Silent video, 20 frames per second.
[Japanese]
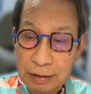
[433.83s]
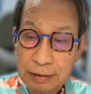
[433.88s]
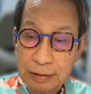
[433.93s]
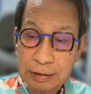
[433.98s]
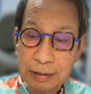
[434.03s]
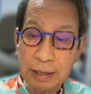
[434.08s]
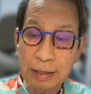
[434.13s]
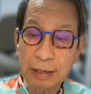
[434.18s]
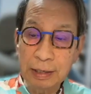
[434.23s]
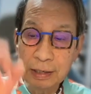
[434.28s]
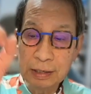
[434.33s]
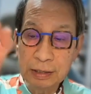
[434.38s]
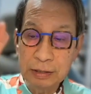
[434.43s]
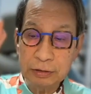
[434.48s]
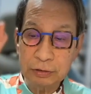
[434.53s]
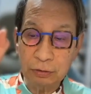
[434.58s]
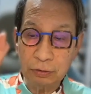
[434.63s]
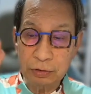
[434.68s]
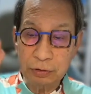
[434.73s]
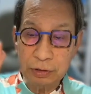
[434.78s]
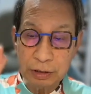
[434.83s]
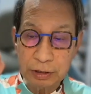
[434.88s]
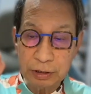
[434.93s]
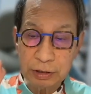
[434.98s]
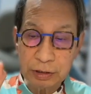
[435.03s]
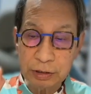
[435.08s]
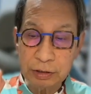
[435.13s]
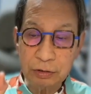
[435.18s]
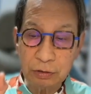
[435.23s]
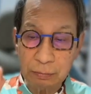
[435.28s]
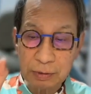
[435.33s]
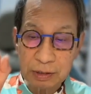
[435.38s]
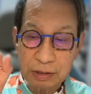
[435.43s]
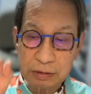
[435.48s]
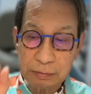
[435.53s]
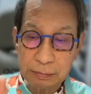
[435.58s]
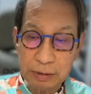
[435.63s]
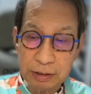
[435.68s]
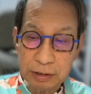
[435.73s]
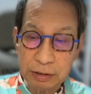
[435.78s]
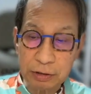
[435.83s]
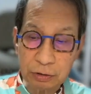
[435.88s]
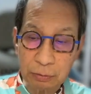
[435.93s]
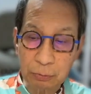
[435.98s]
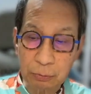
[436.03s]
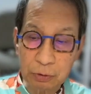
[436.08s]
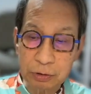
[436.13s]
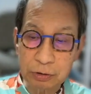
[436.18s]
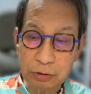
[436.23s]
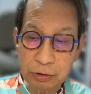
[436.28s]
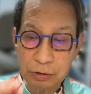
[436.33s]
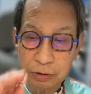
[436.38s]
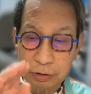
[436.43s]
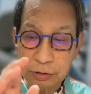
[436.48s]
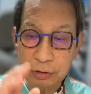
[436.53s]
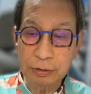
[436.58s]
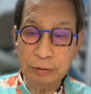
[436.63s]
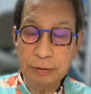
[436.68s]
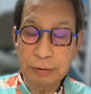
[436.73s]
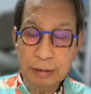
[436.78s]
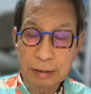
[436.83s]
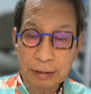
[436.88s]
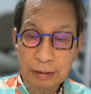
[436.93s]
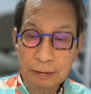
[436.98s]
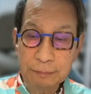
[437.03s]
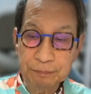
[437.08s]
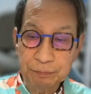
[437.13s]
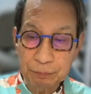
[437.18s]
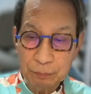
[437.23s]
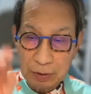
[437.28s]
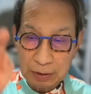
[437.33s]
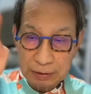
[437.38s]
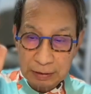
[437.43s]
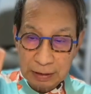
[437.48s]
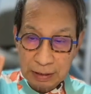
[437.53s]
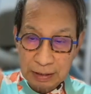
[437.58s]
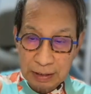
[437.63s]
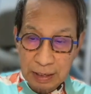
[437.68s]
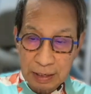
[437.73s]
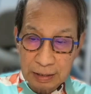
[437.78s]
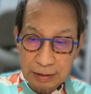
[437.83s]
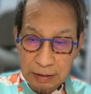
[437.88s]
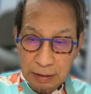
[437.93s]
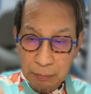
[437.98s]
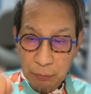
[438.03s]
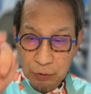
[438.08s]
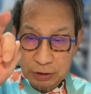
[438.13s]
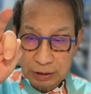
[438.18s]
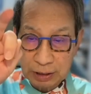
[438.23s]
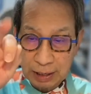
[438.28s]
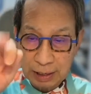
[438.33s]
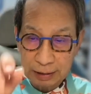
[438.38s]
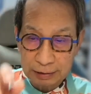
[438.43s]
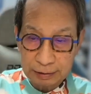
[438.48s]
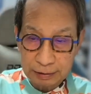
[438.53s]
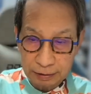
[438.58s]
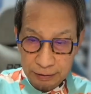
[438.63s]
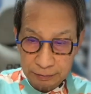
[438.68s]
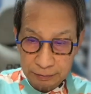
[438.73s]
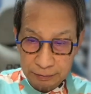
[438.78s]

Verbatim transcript: て、そこにきちんとマス目に一文字ずつ、まあ、縦書きで文字が入ってく